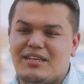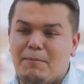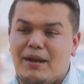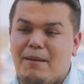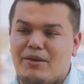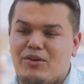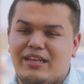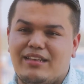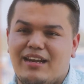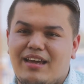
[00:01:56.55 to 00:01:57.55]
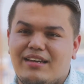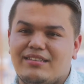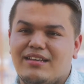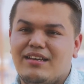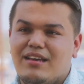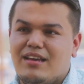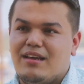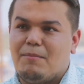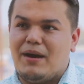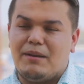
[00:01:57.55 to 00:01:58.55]
Siempre la mayoría de tareas
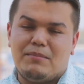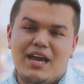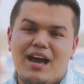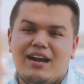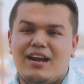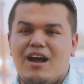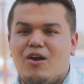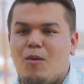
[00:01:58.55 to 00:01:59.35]
para enviarlas